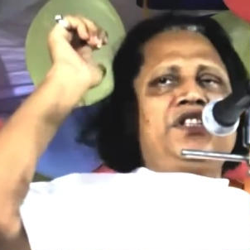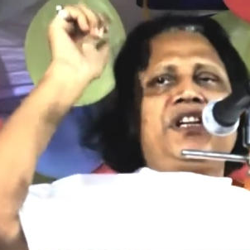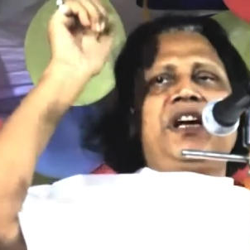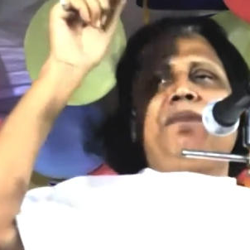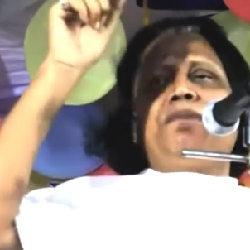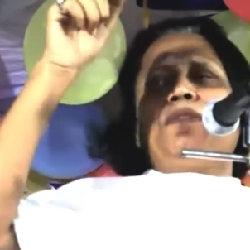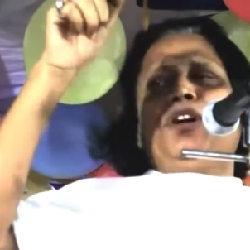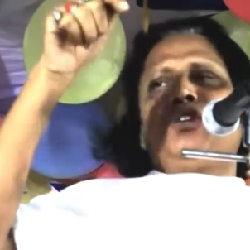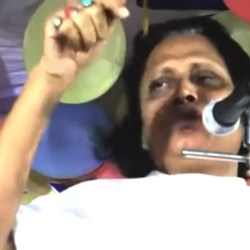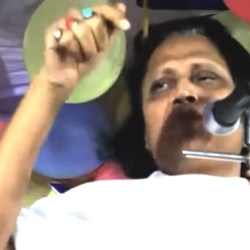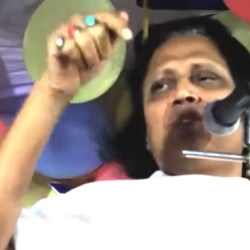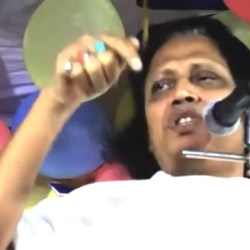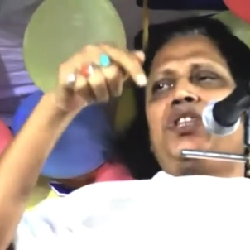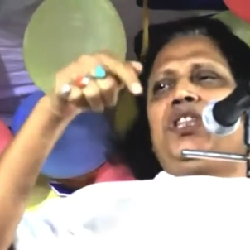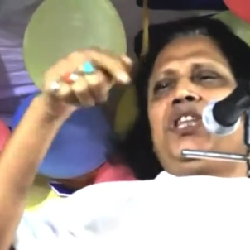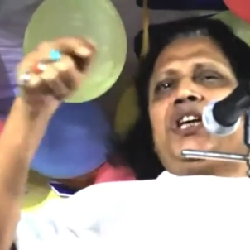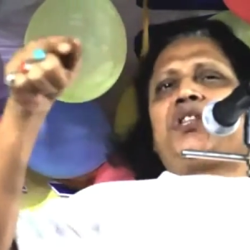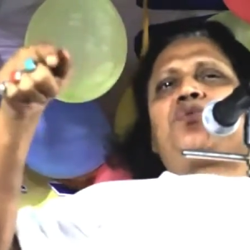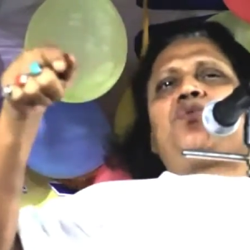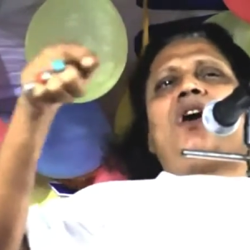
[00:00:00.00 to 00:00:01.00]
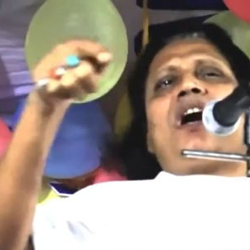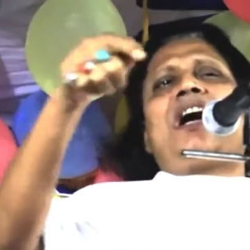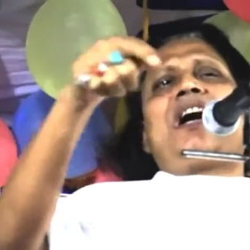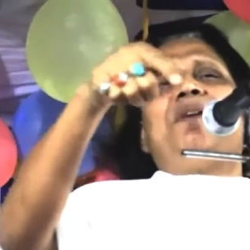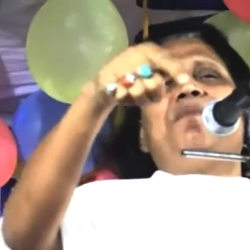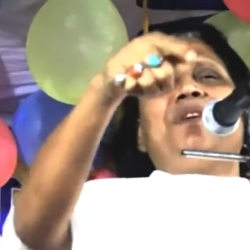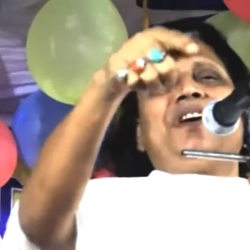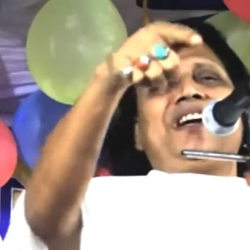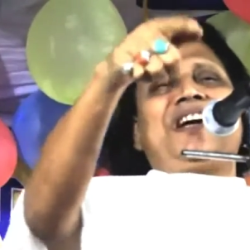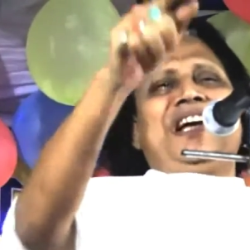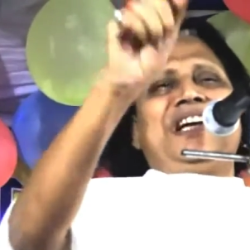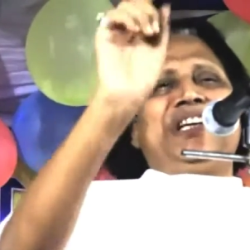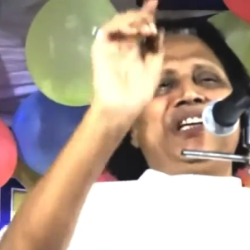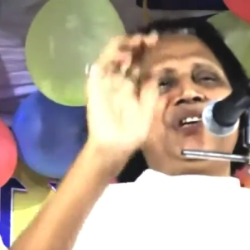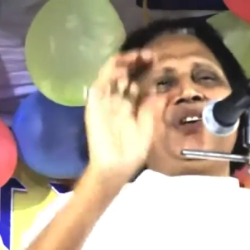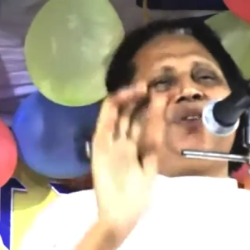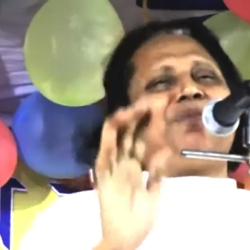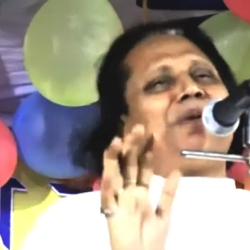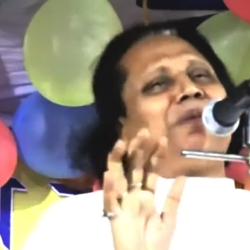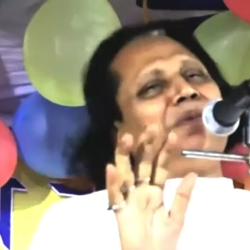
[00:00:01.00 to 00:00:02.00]
সামনে যদি দেখতো আগামীকাল
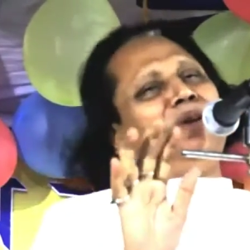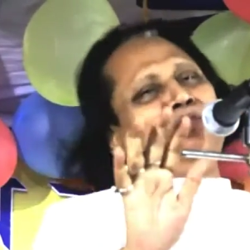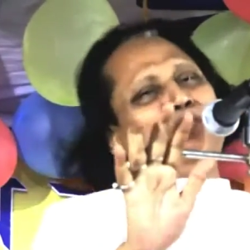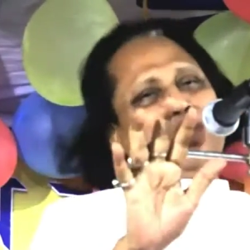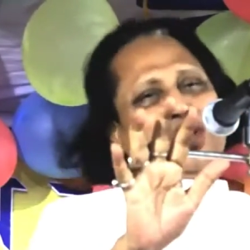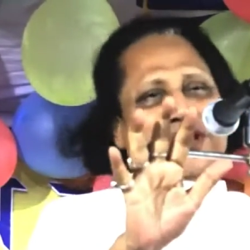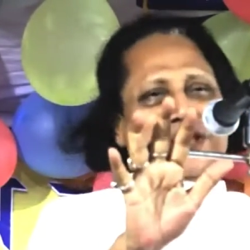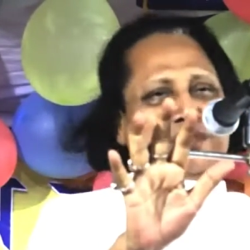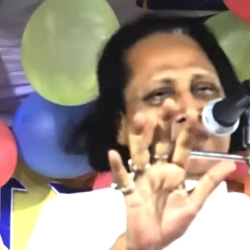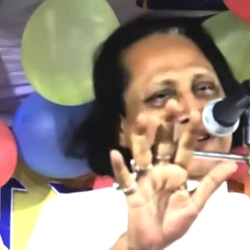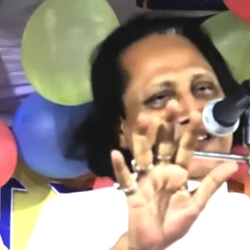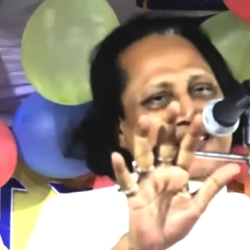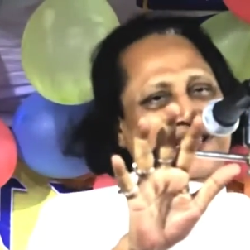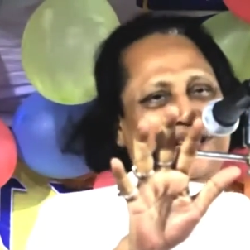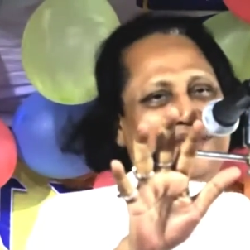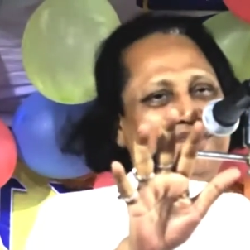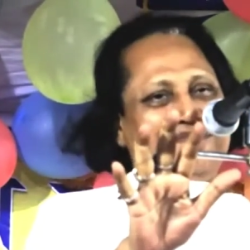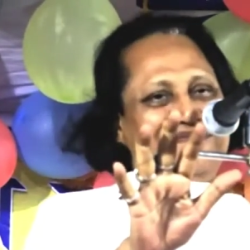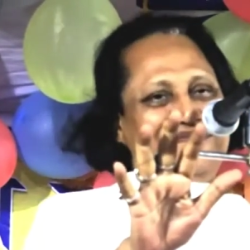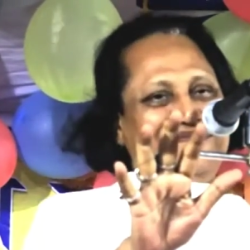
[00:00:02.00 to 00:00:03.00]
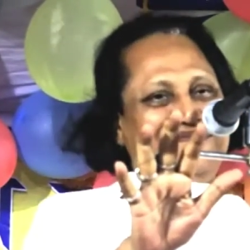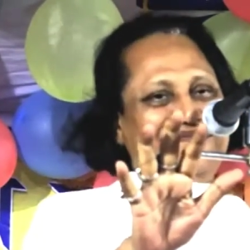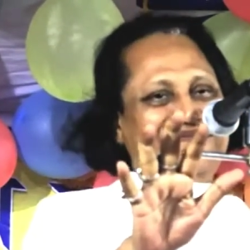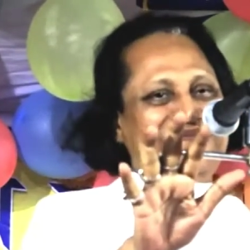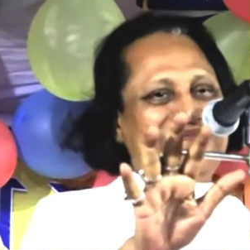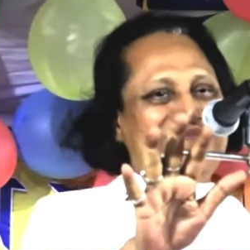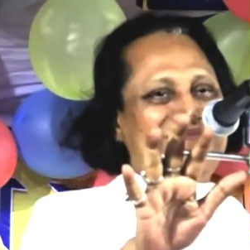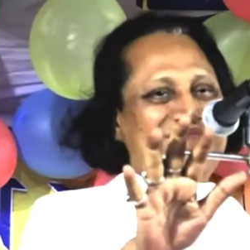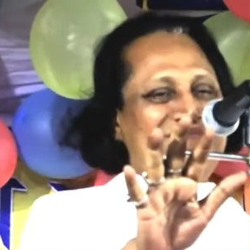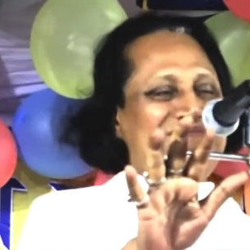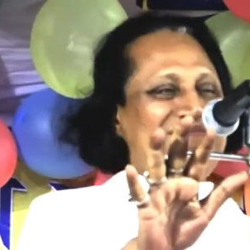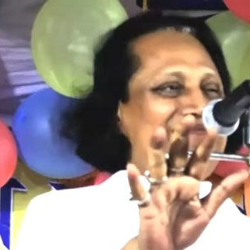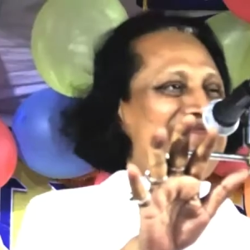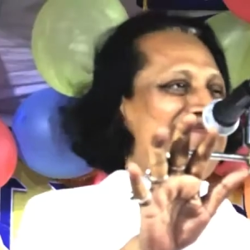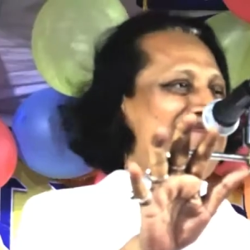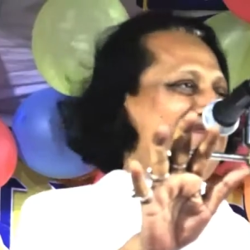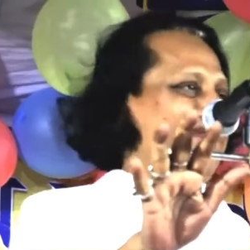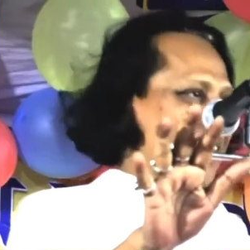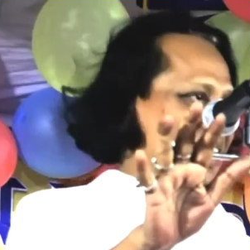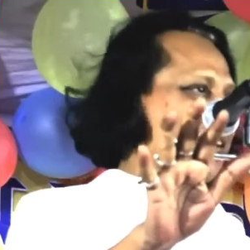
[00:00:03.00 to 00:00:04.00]
কি হবে আমি বলতে পারতাম
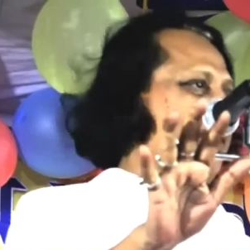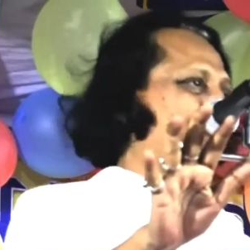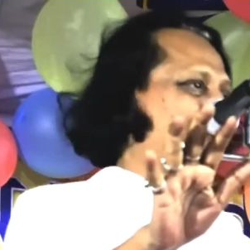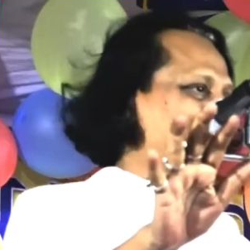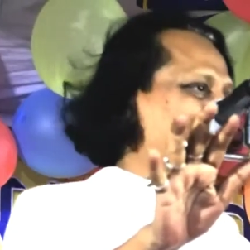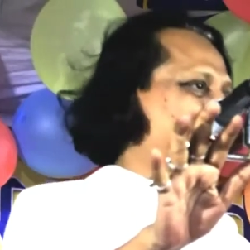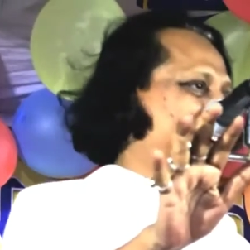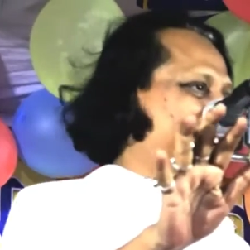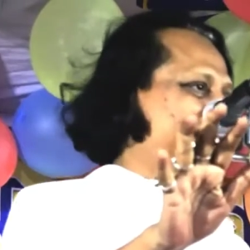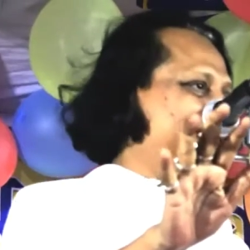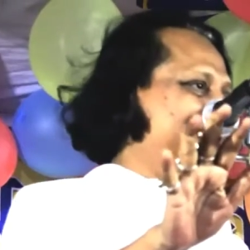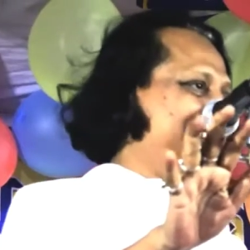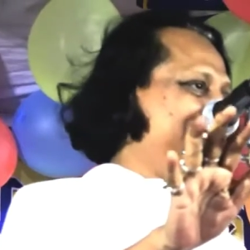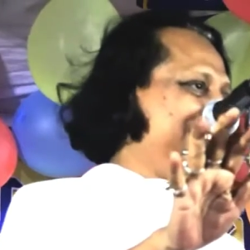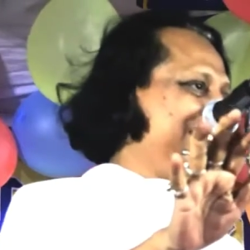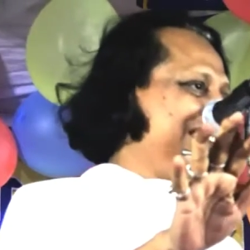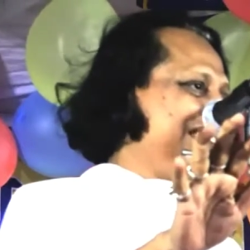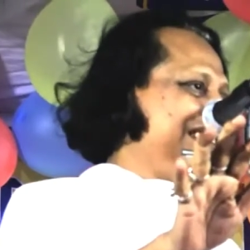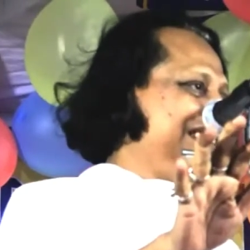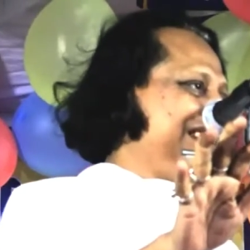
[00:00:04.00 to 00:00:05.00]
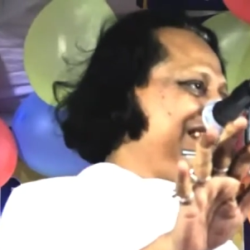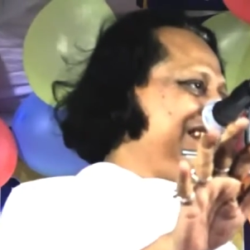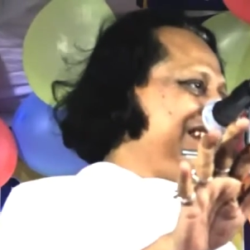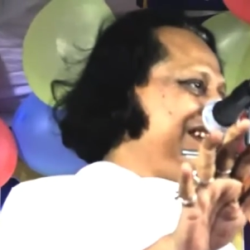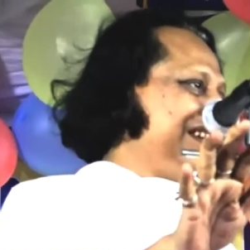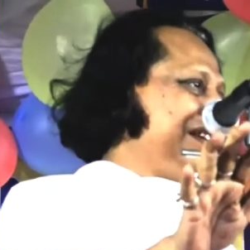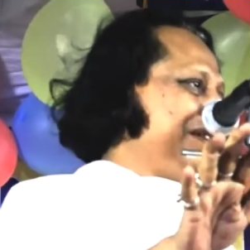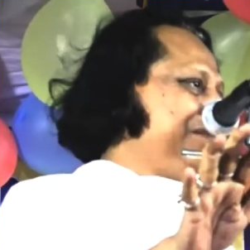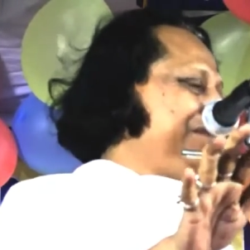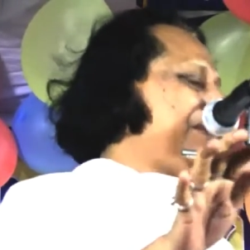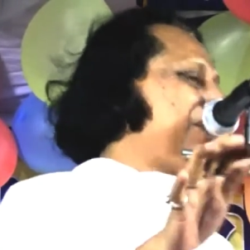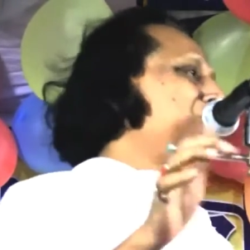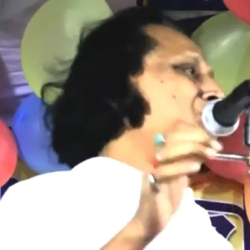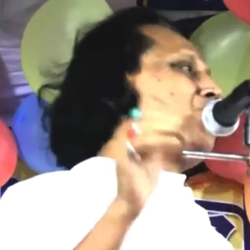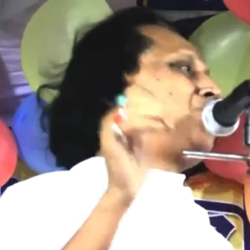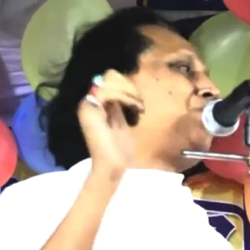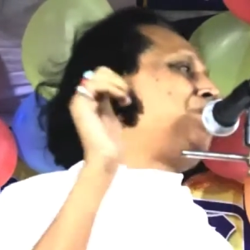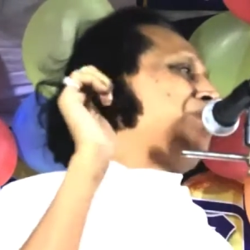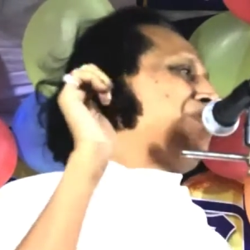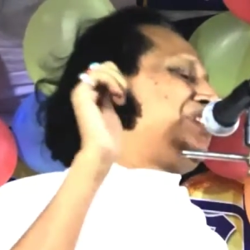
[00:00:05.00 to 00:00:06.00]
নাকি বাবা
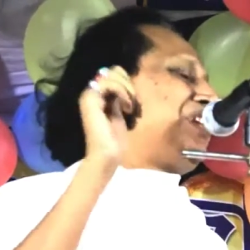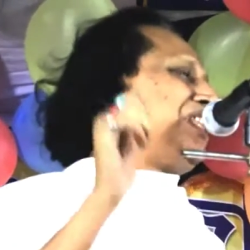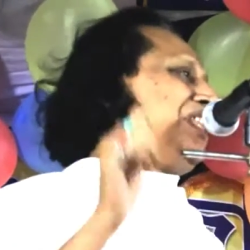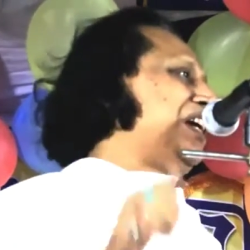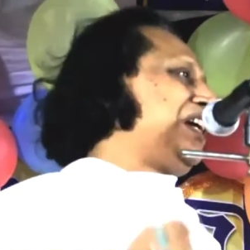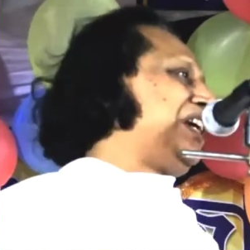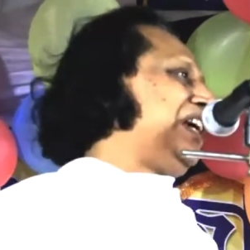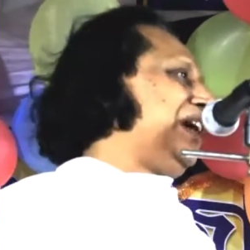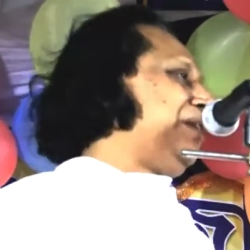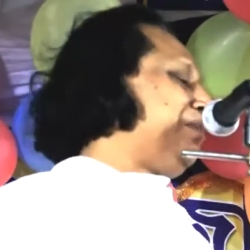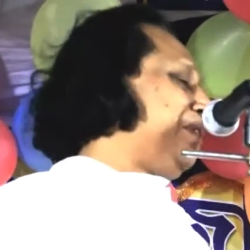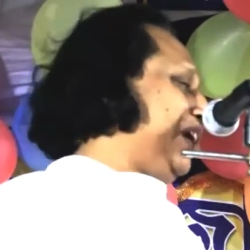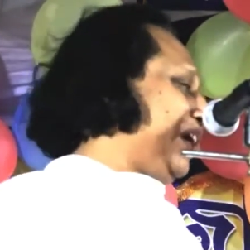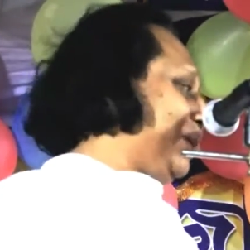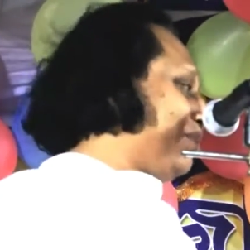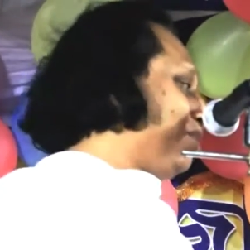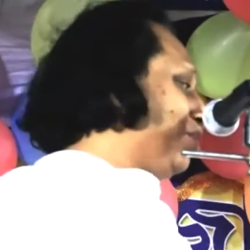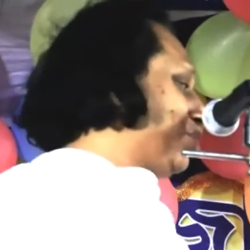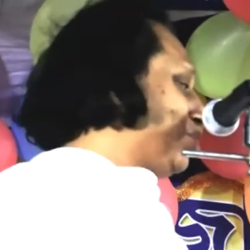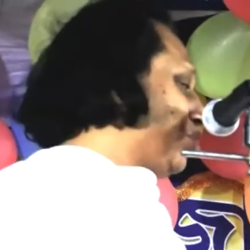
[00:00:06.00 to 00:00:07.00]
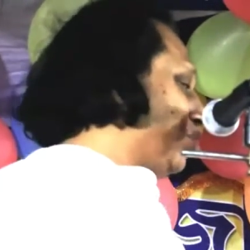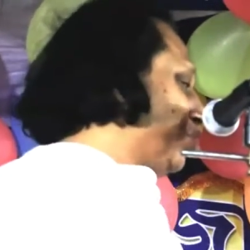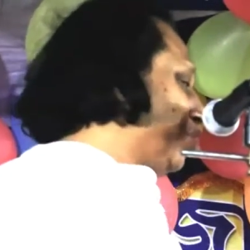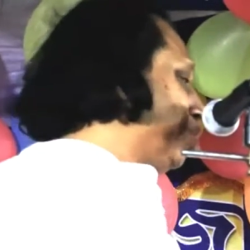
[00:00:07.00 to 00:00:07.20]
মানুষ পিছিয়ে দেখে আমার এক বছর